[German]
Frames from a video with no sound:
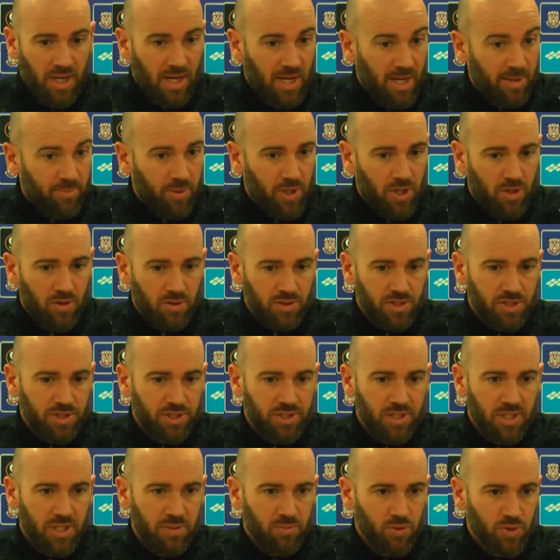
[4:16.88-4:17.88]
aber auch
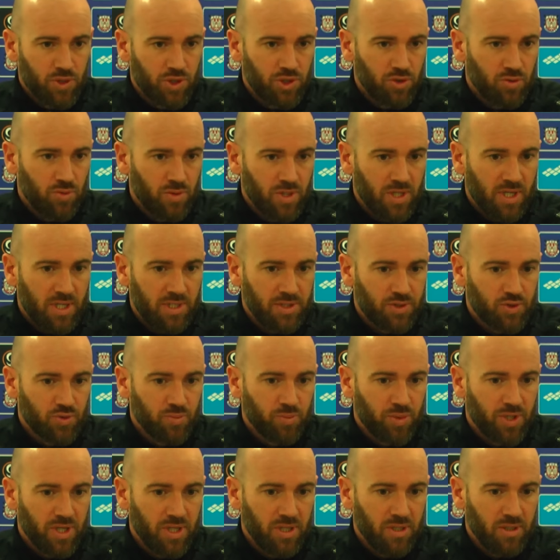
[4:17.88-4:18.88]
sicher Emotionen
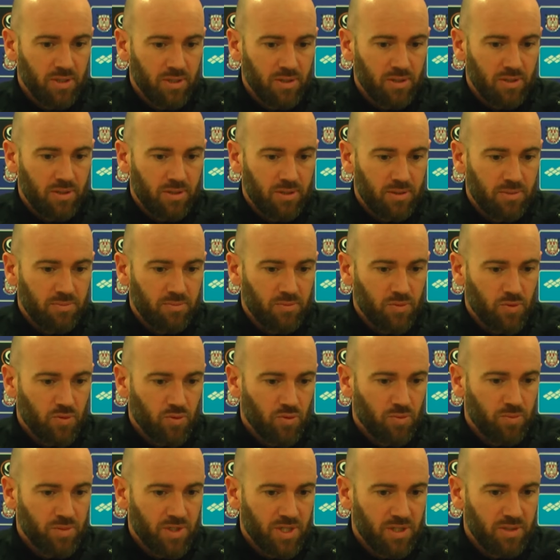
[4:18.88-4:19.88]
reinzubringen, ähm,
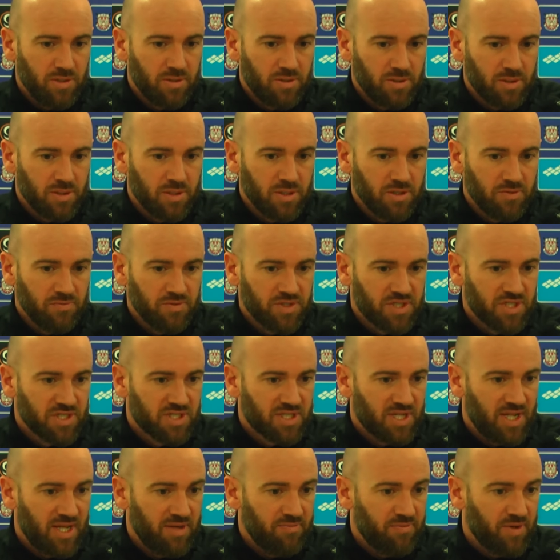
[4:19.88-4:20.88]
um dann ein
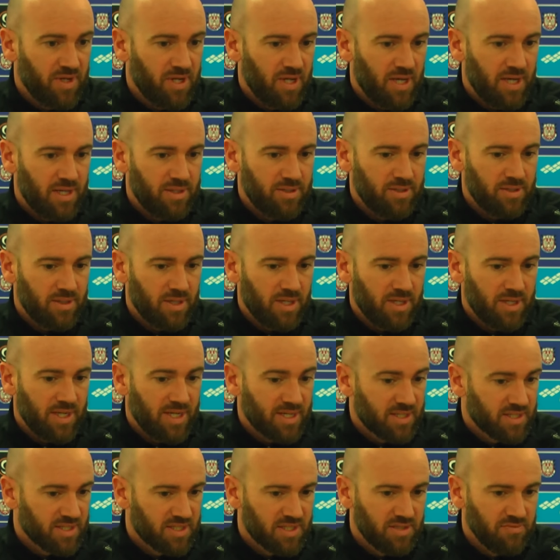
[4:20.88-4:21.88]
gewisses Level an, an
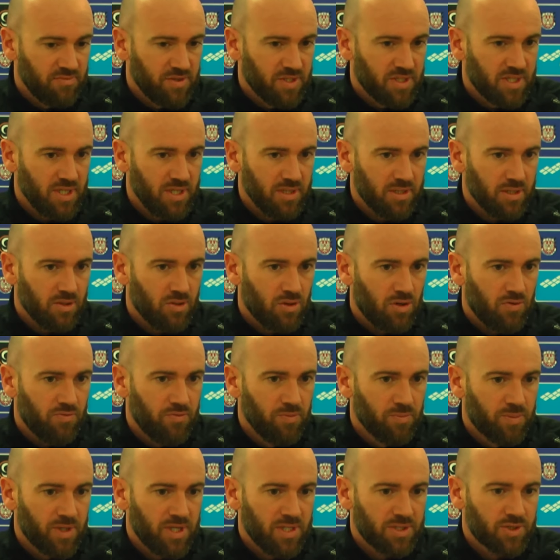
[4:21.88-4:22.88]
Aggressivität auch auf
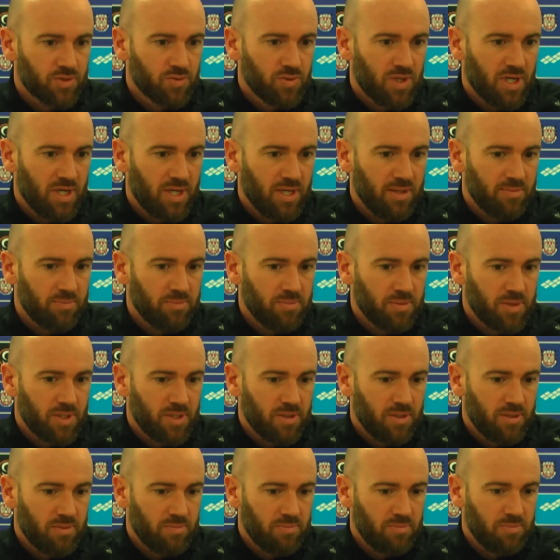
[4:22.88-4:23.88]
dem Platz zu haben.
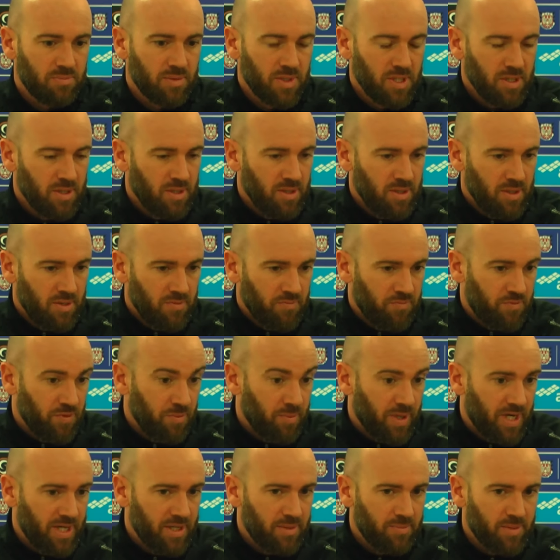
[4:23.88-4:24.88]
Ähm, für
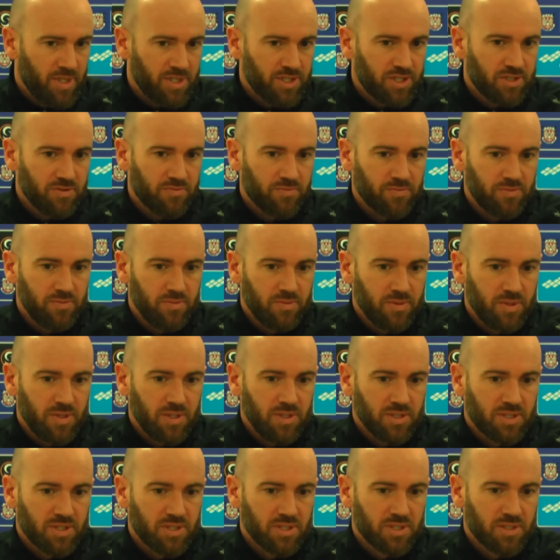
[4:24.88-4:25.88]
beide Mannschaften
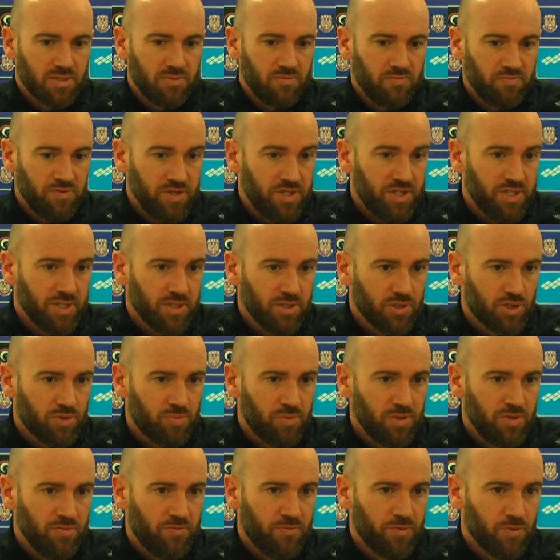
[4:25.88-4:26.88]
ist es ein wichtiges
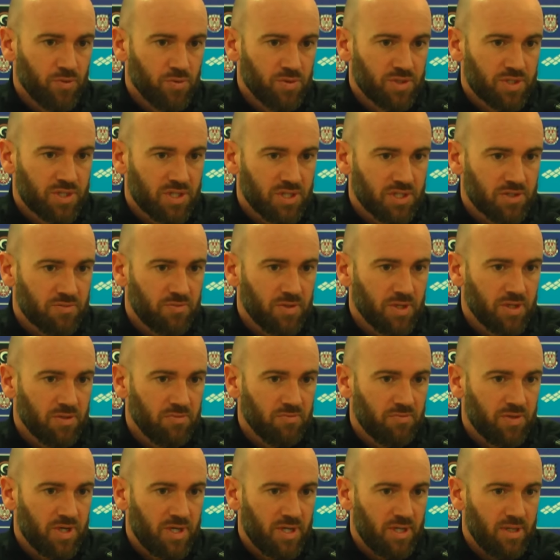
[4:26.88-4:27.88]
Spiel für uns
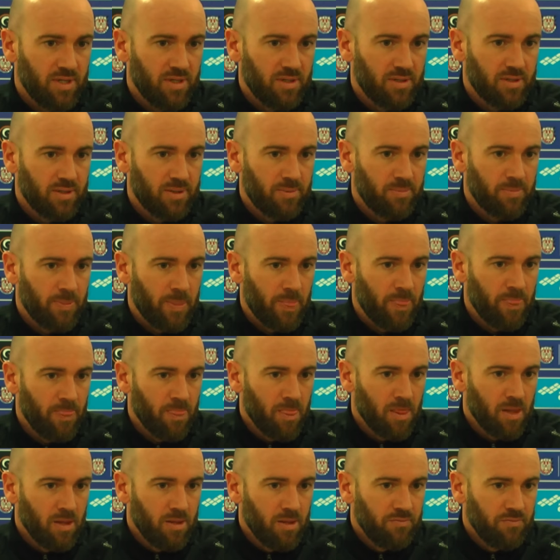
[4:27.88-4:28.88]
deswegen, weil ähm,
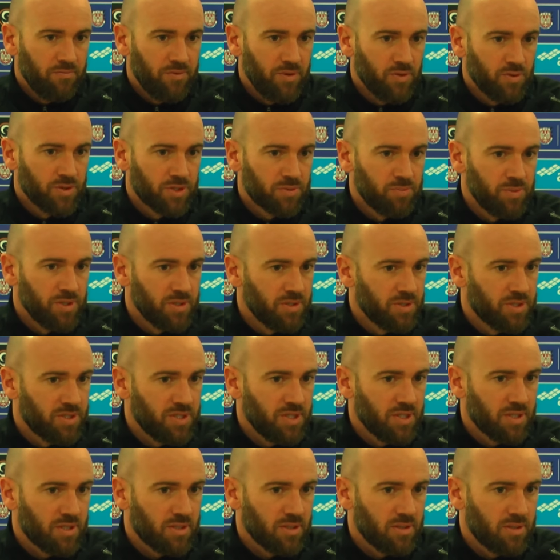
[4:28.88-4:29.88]
wir uns mit einem
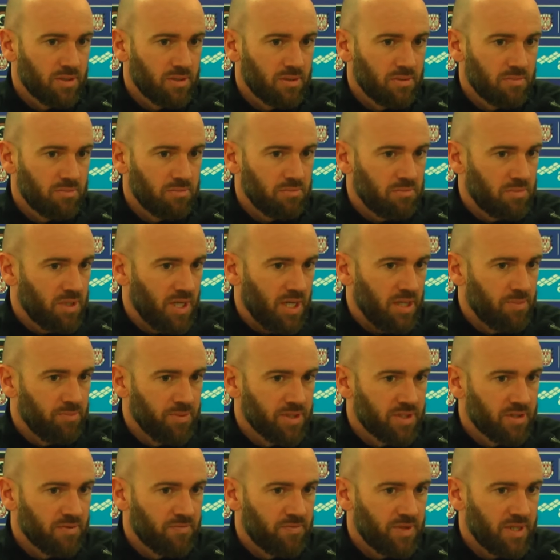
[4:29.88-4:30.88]
Sieg ähm, ja, im
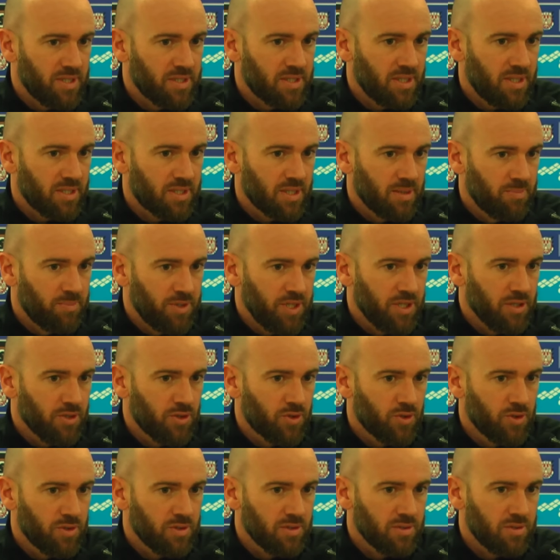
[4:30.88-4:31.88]
Mittelfeld etablieren
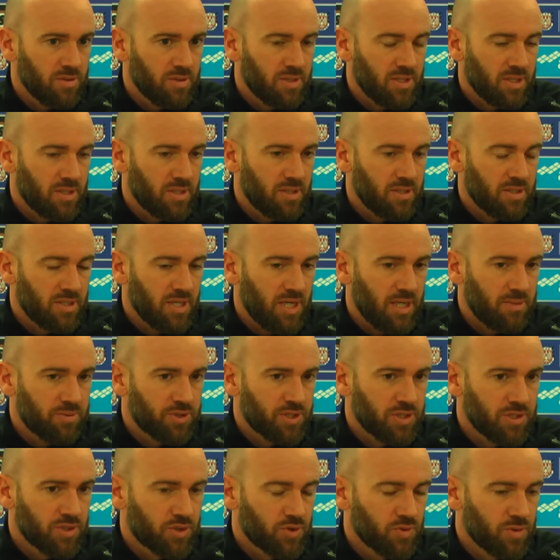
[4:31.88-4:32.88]
könnten. Der, der
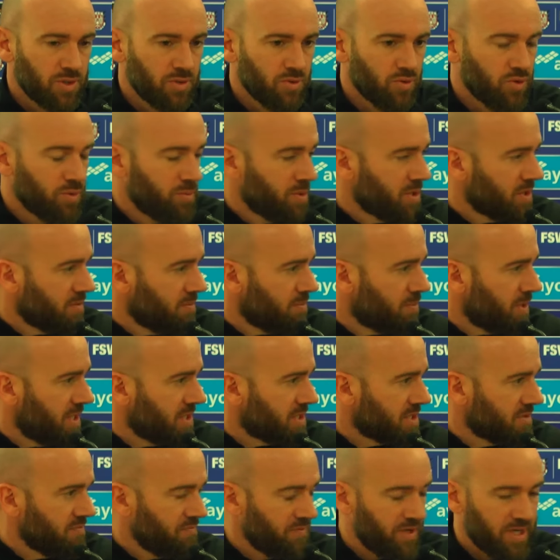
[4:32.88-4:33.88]
Abstand zu den oberen
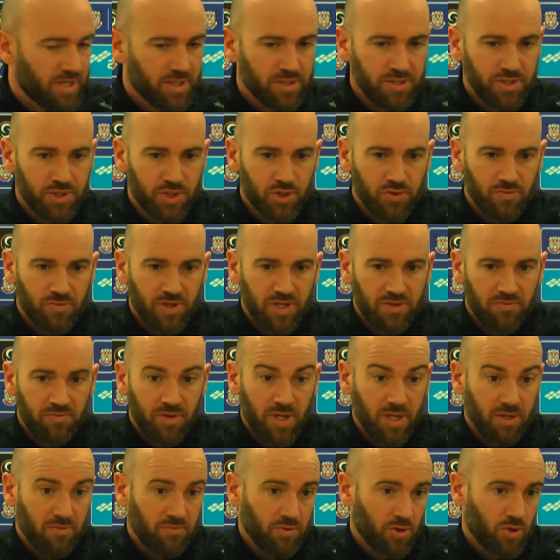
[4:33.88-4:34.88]
Plätzen wäre nicht so weit
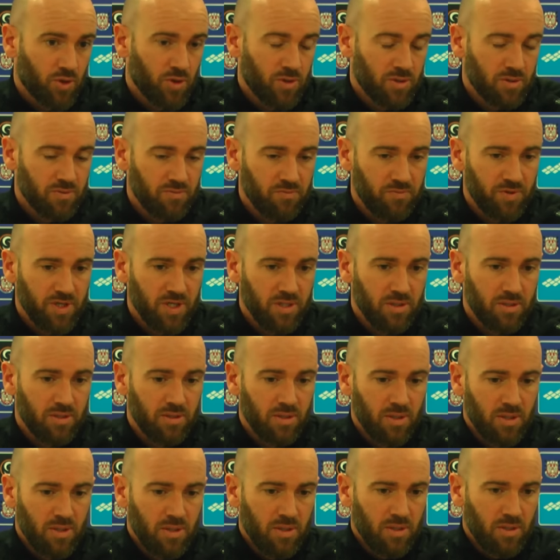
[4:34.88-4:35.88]
weg. Wir könnten Wien
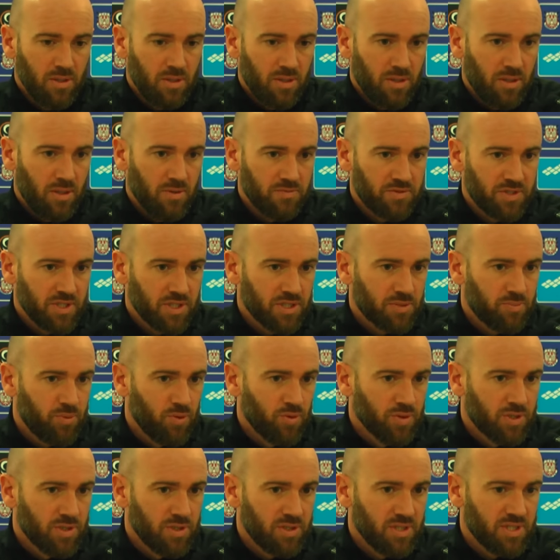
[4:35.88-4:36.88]
auf sechs
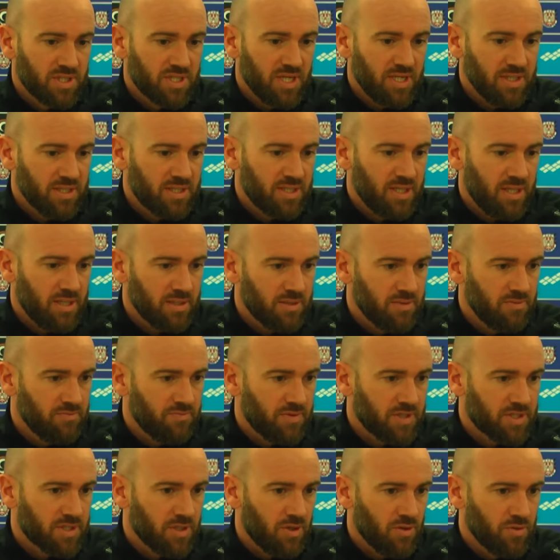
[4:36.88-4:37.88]
Punkte Distanz halten,
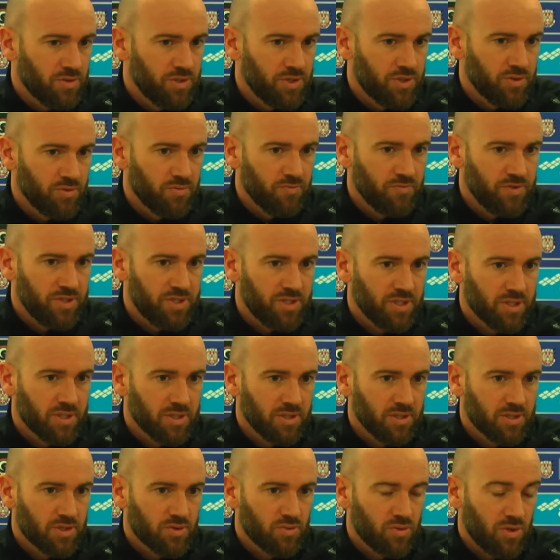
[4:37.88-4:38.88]
was auch nicht unwichtig
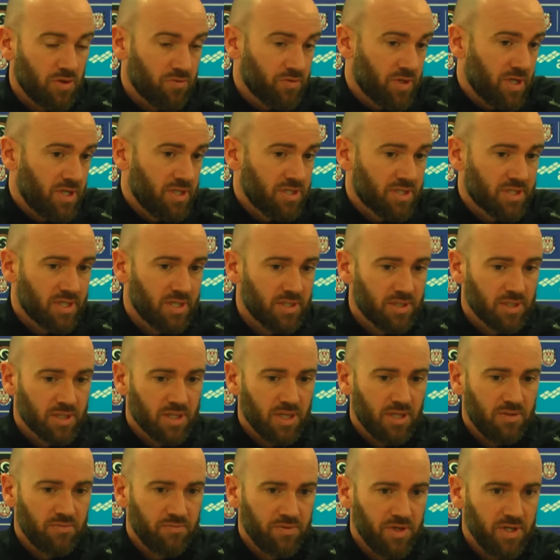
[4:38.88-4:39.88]
ist. Und auf der anderen Seite
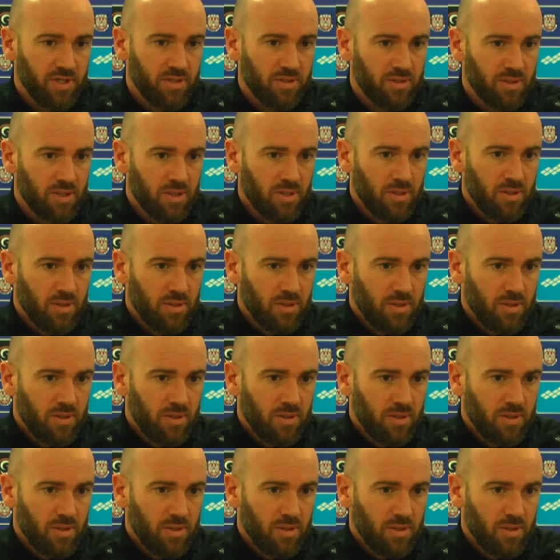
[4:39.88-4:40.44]
kann Wien